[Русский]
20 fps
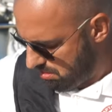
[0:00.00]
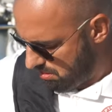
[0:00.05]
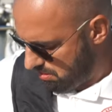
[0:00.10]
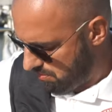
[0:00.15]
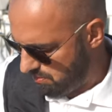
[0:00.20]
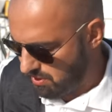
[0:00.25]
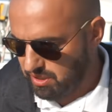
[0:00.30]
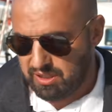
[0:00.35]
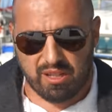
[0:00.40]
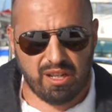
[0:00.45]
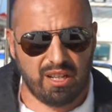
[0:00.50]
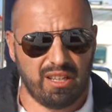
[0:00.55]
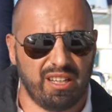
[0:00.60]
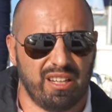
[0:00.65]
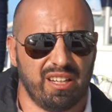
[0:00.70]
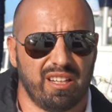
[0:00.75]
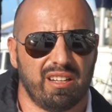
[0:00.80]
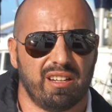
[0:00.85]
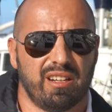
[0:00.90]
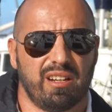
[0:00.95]
Вы
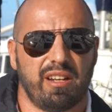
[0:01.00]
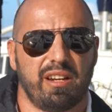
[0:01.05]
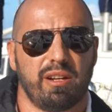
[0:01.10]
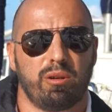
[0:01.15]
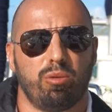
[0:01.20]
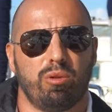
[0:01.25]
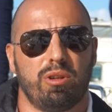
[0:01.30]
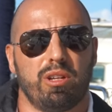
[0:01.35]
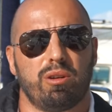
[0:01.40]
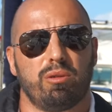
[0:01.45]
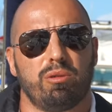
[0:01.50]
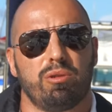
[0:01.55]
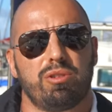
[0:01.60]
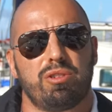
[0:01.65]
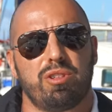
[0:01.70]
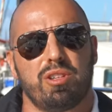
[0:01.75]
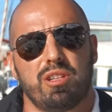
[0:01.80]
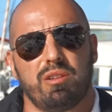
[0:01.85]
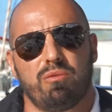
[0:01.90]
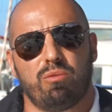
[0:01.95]
далее
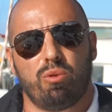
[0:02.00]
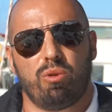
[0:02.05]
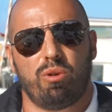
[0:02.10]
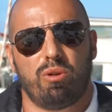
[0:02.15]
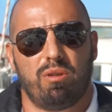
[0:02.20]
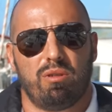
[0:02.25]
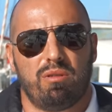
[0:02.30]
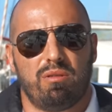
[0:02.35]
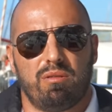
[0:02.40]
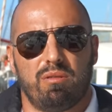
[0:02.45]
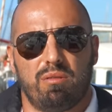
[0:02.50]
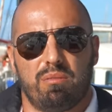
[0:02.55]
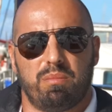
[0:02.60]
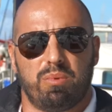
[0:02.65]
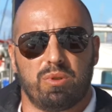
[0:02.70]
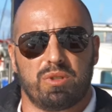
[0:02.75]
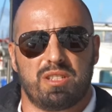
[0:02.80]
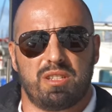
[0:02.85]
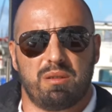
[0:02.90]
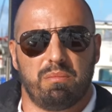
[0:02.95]
регулируете его
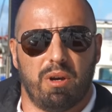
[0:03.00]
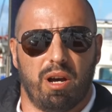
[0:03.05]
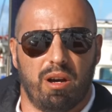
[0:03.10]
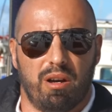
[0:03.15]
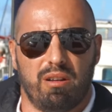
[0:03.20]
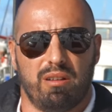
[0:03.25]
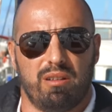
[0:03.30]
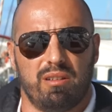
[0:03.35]
под себя.